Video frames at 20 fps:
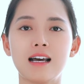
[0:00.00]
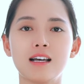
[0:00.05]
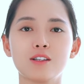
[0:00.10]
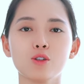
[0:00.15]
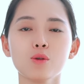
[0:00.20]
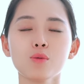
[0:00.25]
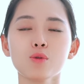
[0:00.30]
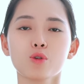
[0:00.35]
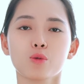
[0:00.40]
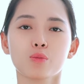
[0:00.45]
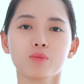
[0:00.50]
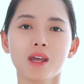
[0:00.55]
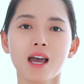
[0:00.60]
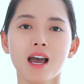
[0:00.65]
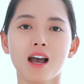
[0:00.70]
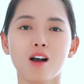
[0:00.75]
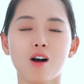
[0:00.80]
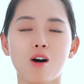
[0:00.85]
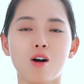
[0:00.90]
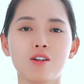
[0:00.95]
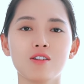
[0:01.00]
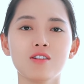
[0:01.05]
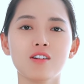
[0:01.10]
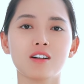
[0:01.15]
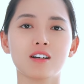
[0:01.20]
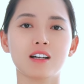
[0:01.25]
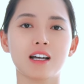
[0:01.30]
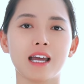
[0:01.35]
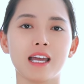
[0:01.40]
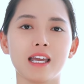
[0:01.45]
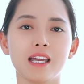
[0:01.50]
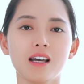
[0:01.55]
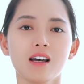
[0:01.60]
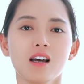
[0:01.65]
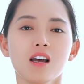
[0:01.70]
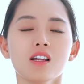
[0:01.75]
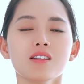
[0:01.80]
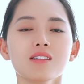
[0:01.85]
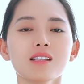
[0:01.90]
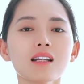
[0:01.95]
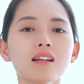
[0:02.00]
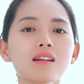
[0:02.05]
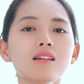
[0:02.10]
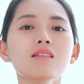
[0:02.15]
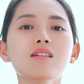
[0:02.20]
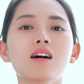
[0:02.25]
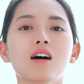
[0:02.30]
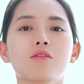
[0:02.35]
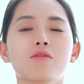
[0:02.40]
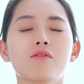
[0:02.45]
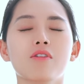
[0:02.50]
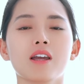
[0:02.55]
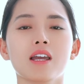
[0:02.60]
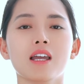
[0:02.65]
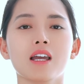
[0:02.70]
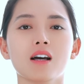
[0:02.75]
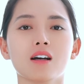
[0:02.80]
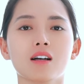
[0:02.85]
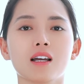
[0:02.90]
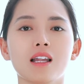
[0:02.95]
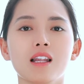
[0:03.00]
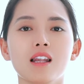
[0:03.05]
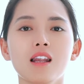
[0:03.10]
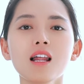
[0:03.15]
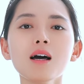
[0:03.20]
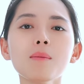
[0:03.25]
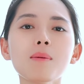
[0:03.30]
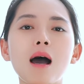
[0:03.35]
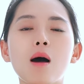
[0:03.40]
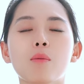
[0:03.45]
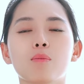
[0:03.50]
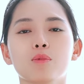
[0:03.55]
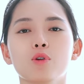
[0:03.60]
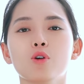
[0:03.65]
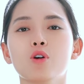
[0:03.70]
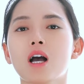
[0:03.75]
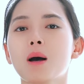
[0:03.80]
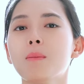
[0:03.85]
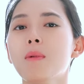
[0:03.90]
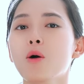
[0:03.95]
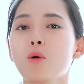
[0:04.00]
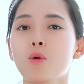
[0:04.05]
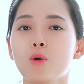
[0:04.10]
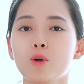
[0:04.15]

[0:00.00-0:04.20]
giúp chúng ta có được cái chất lượng về cái lớp học yoga bầu